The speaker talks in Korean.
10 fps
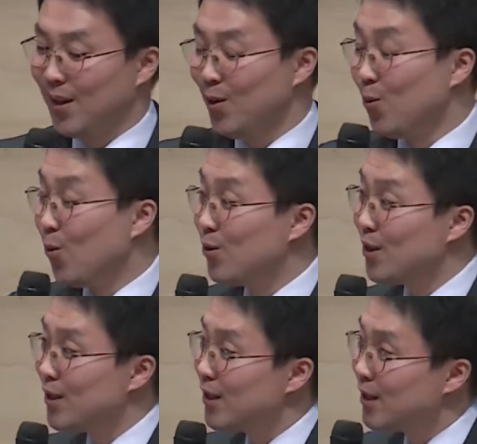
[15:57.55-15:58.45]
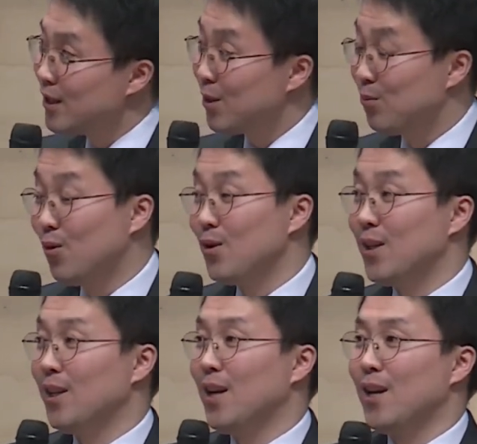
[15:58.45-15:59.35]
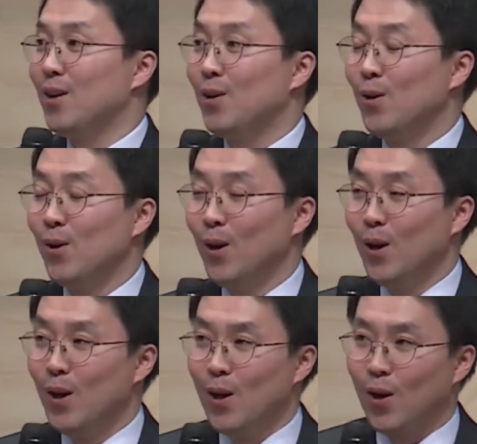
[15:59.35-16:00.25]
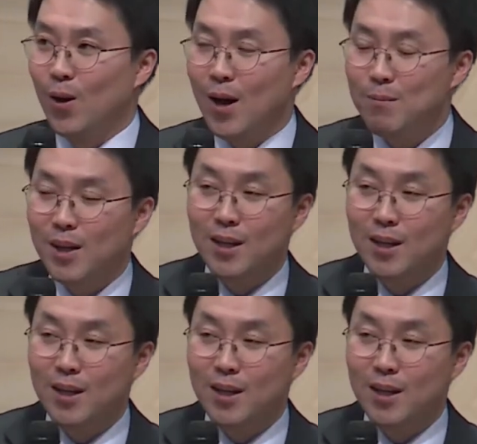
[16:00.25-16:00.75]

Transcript: 그리고 오늘은 이제 무엇에 대하여 어, 함께